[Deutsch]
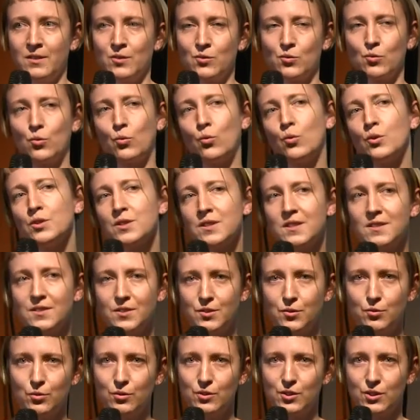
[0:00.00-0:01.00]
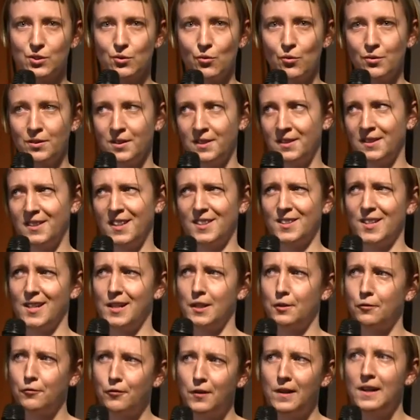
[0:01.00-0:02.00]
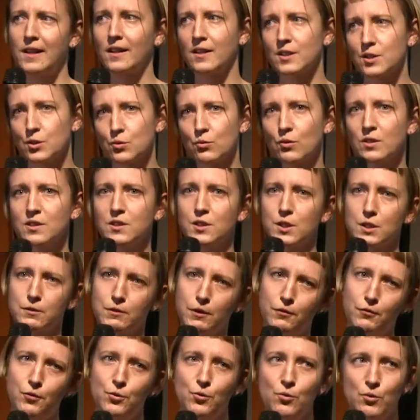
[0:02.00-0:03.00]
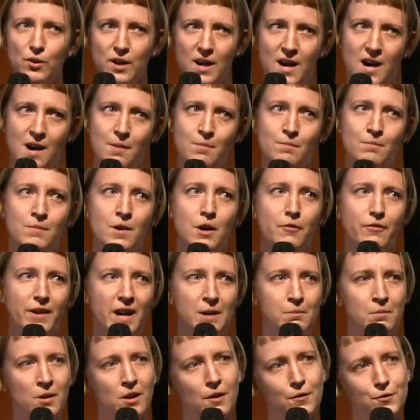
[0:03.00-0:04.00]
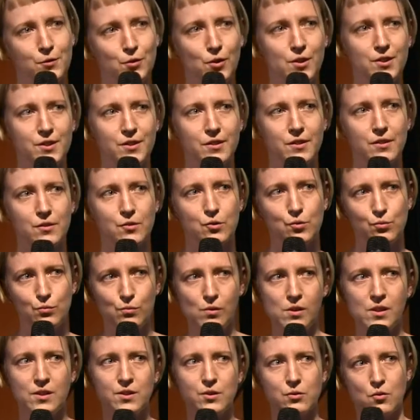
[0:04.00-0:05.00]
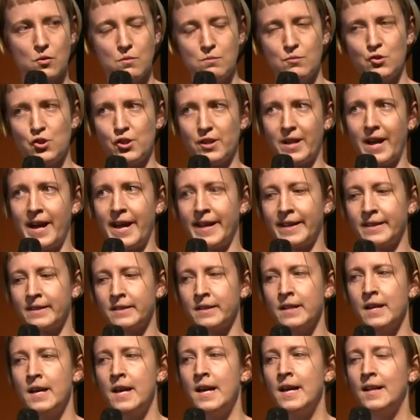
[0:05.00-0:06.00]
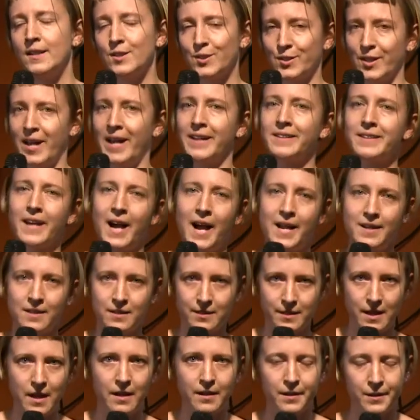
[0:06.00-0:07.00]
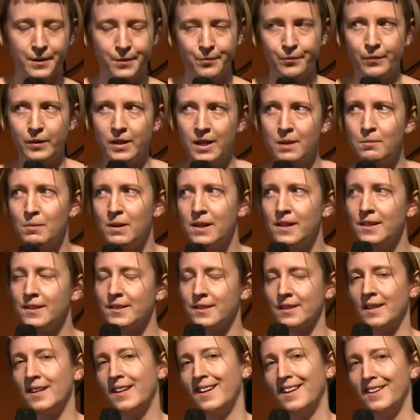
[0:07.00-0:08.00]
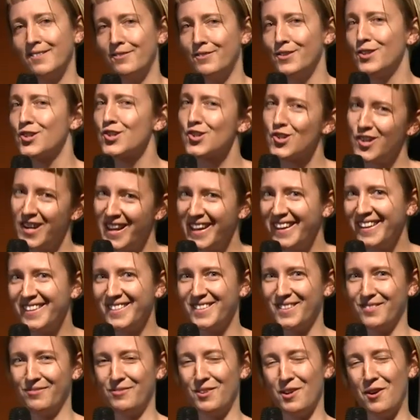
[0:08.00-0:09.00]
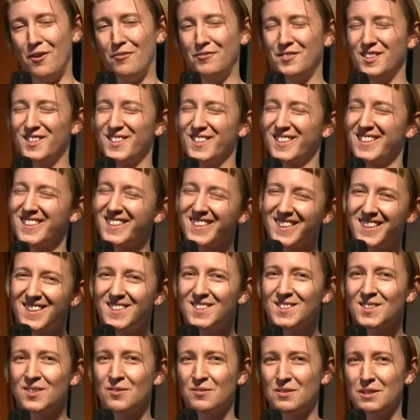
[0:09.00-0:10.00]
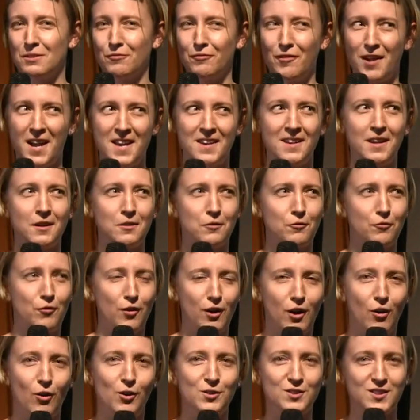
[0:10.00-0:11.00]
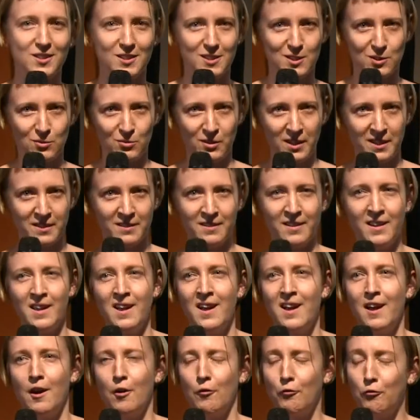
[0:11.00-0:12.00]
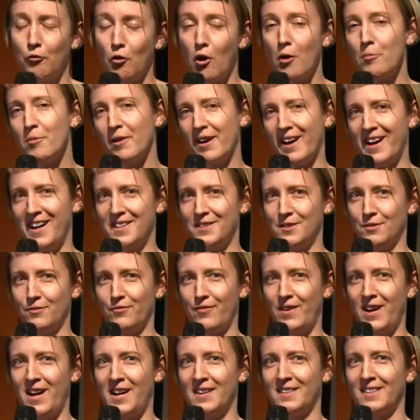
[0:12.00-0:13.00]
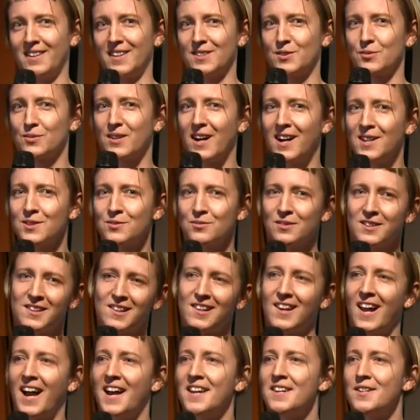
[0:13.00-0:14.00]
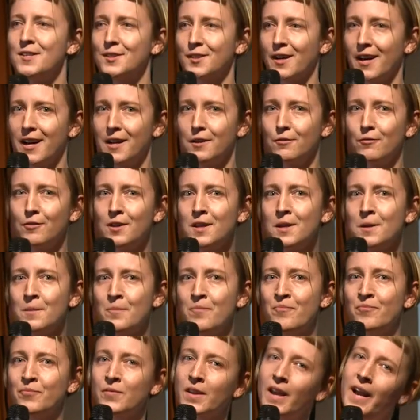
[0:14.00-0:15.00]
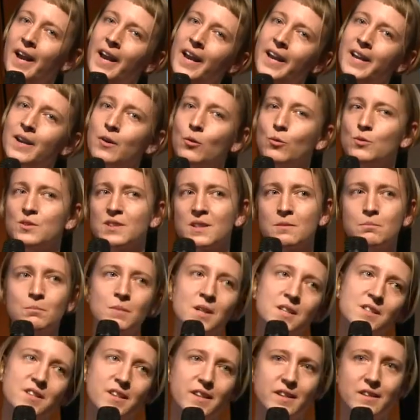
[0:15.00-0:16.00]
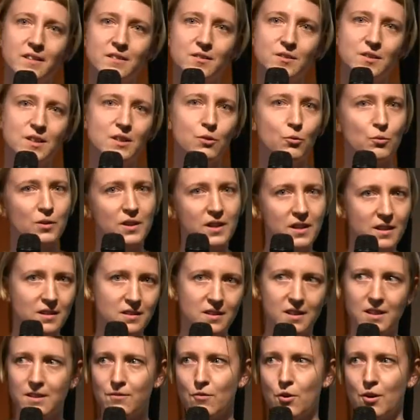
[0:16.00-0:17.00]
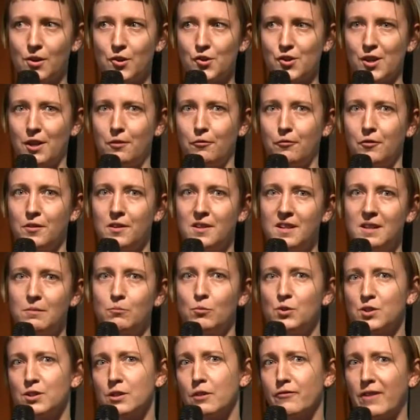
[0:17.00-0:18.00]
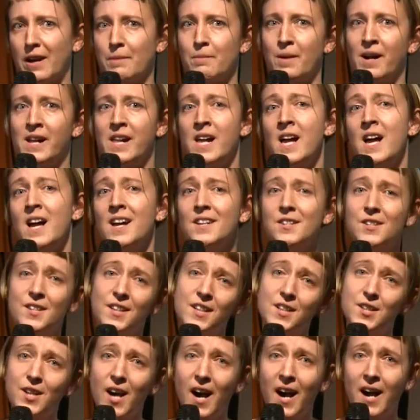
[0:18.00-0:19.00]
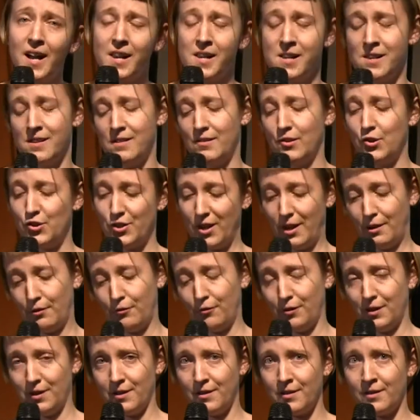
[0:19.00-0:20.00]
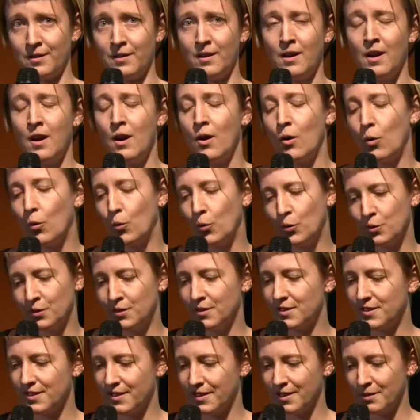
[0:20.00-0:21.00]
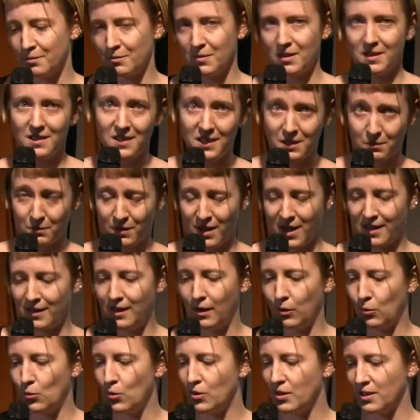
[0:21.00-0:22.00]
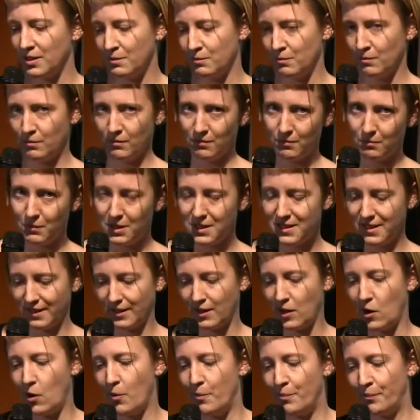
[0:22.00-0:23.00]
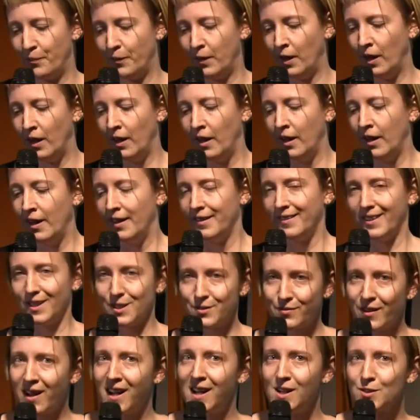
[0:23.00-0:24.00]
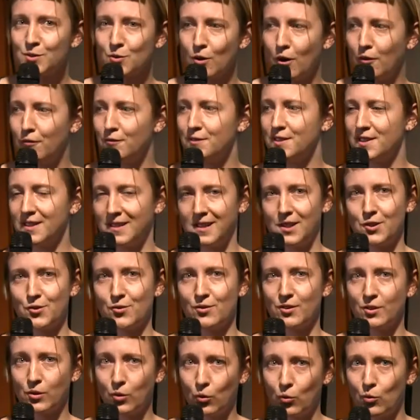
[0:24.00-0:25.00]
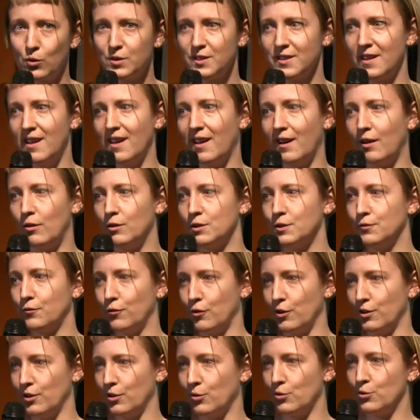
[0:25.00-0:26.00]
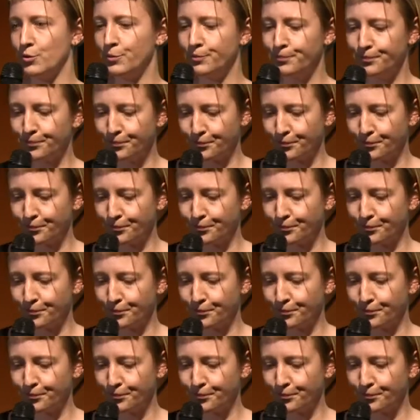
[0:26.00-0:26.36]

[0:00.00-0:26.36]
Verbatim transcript: so große Institutionen, die tatsächlich viele Ressourcen zur Verfügung haben, auf einmal auf solche Tools umsteigen, zeigt eine Sache, nämlich wie schlecht wir auf diese Krise und die veränderten Voraussetzungen vorbereitet waren. Dass sogar so eine Kleinigkeit wie, hey, unsere Meetings, die ohnehin jede Woche stattfinden, müssen auf einmal digital stattfinden und ähm, nicht mehr analog im Meetingraum. Das war also offensichtlich schon eine große Herausforderung.